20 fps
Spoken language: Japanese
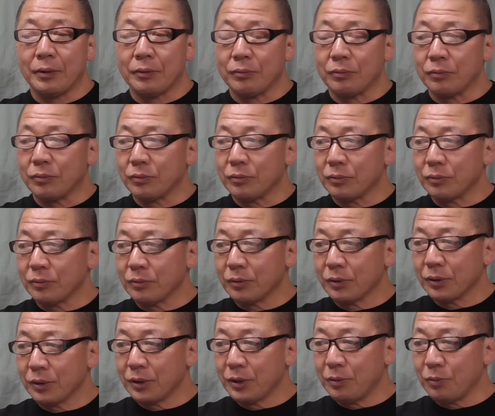あの、
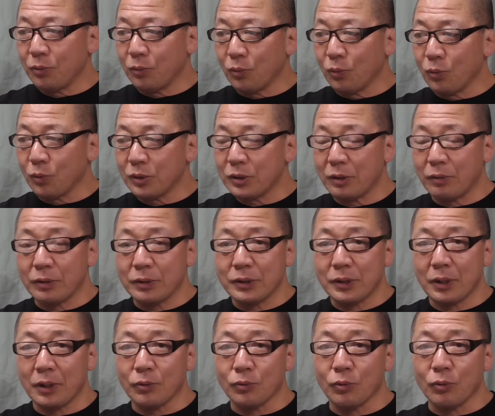規模の大きさは
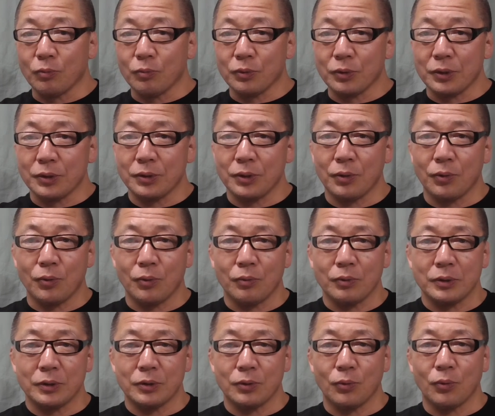違うと思うんですけど、
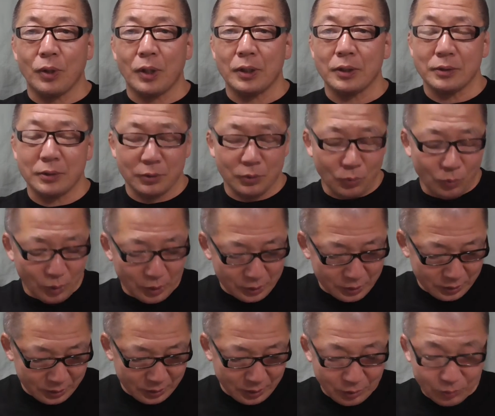視聴回数とかは
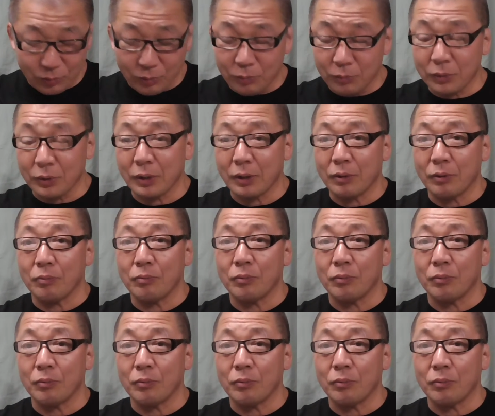違うと思うんだけ